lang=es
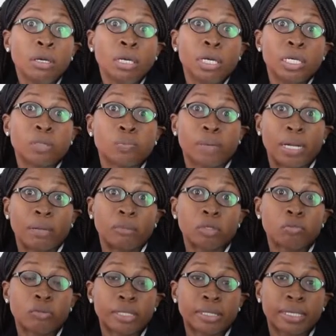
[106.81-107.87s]

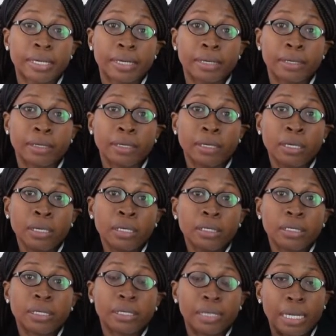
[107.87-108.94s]
Esperamos pues que,
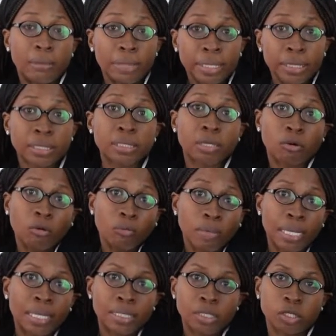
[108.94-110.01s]
que realmente se
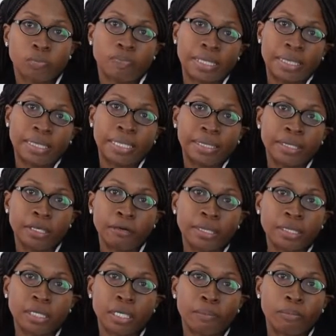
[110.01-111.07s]
cumplan las
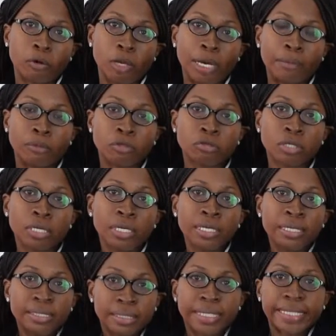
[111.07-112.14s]
expectativas y que podamos
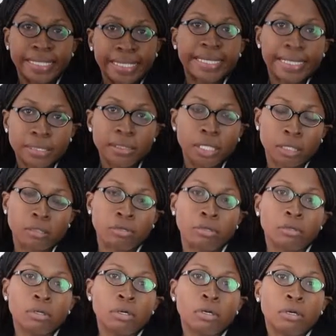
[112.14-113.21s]
seguir
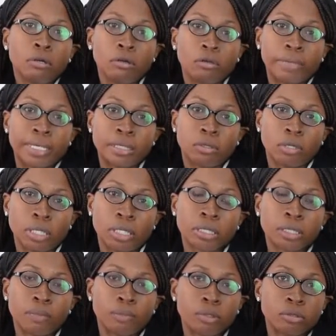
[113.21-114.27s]
creciendo los maestros en
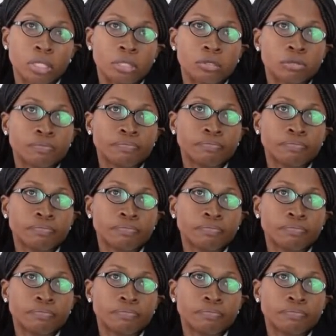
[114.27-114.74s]
este proceso.